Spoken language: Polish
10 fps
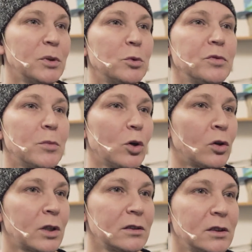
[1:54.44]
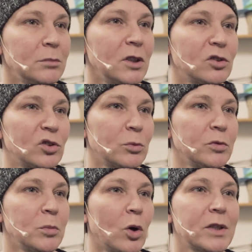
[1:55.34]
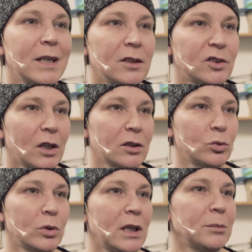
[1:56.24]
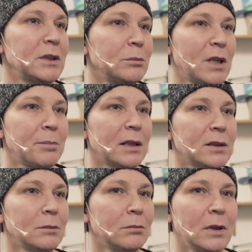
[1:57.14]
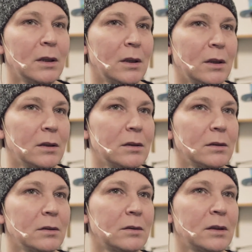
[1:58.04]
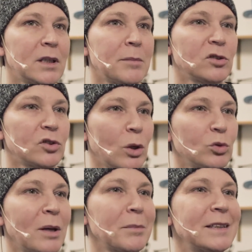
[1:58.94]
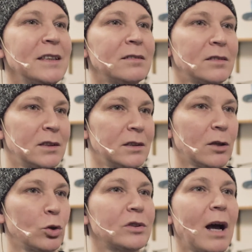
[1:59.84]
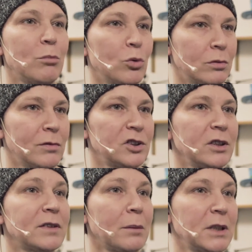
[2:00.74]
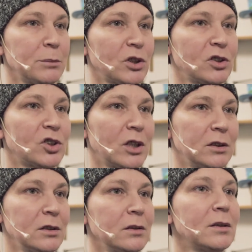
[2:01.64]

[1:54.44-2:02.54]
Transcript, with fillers: my mówimy o konkretnym miejscu, mówimy o Kielcach, które jakby tym tematem, y, ten temat został zamknięty jako tabu właśnie w tamtej przestrzeni